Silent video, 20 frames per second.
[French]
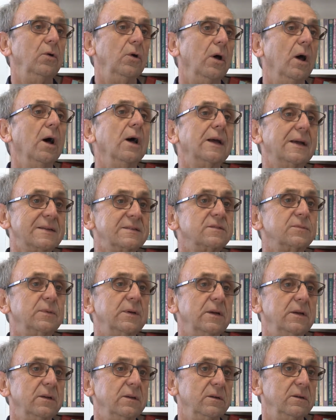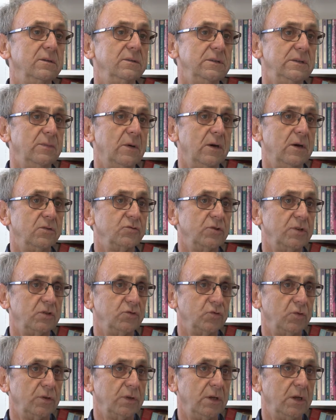Grand Gaspé euh, dimanche de la
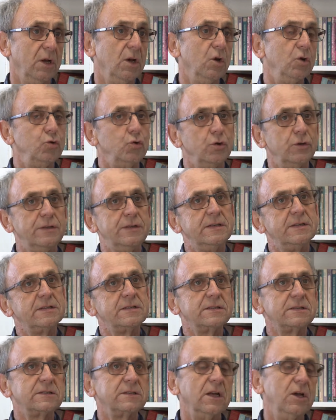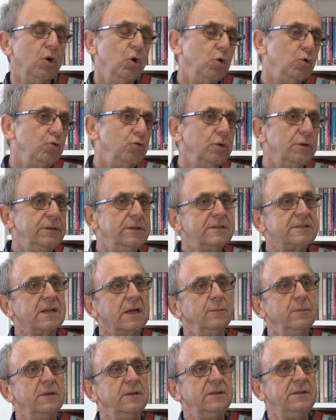journée, de 10, de 10
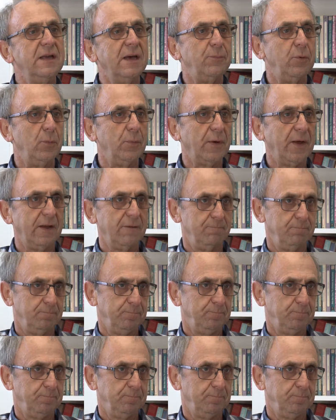à midi à peu près.